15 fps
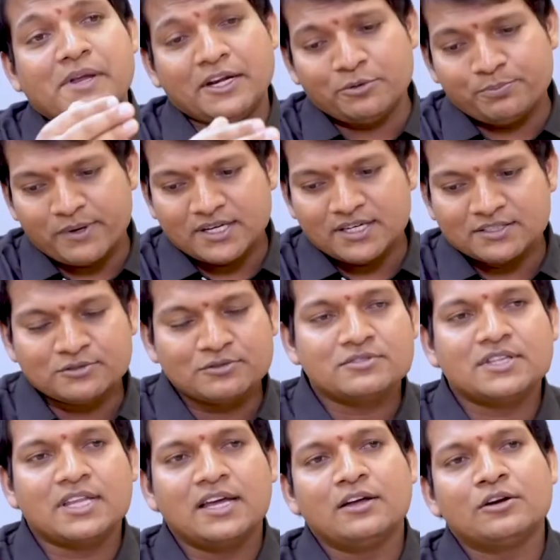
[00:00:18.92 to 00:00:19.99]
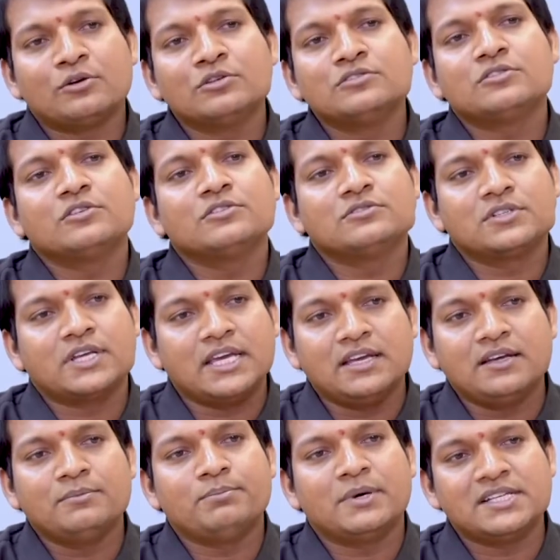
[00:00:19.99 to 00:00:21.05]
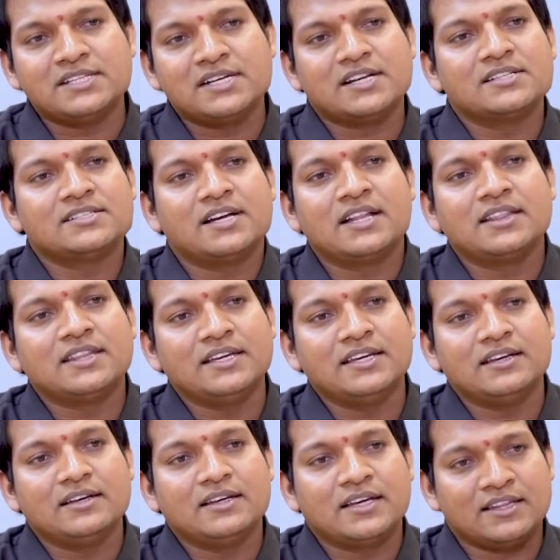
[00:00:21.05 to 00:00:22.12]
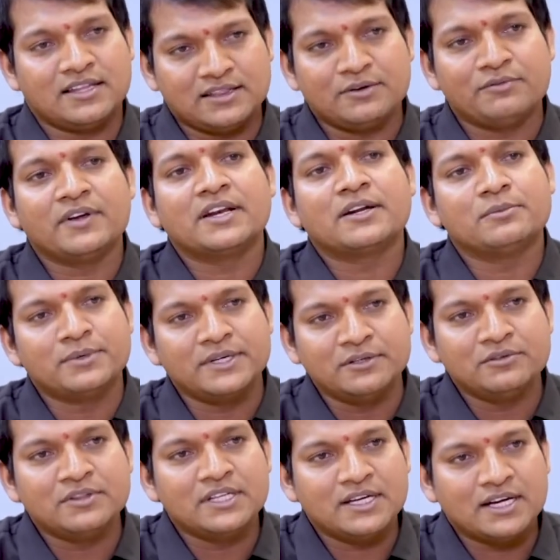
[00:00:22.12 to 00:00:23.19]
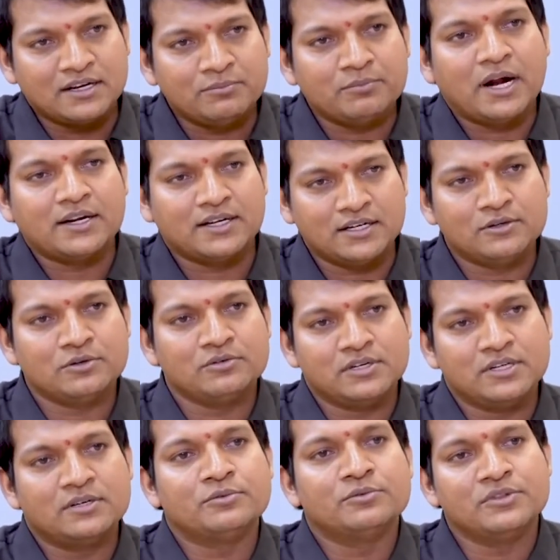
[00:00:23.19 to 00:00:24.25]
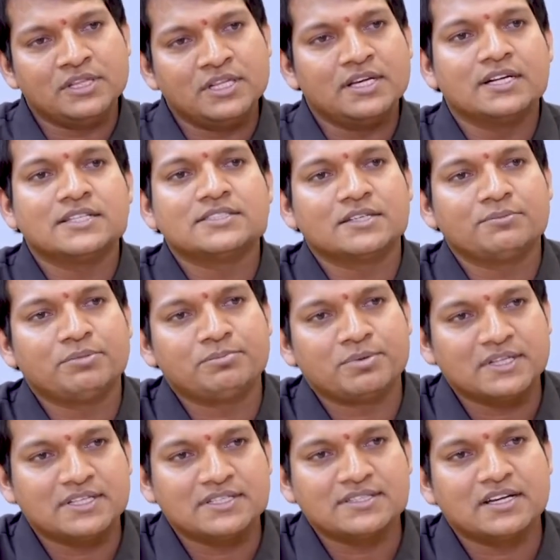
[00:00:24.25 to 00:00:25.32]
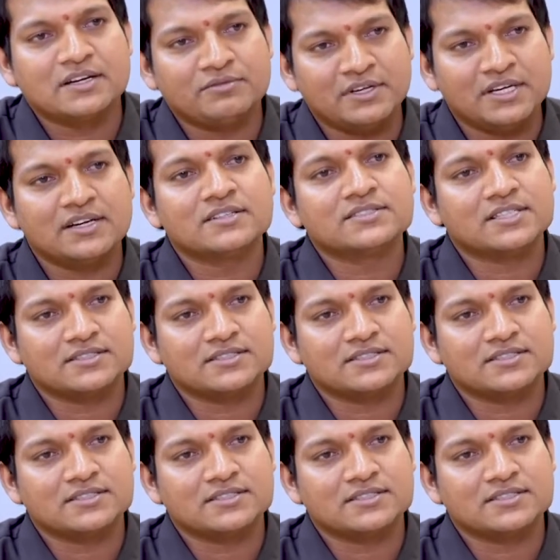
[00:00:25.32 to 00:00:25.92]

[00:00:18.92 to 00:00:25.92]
ఇటుపక్క చూస్తే రోజు రోజుకి బంజారా జాతి ఏదైతే వెనుకబడి ఉంది అని అట్టడుగున ఉంది అని చెప్పి ప్రతిసారి వీకర్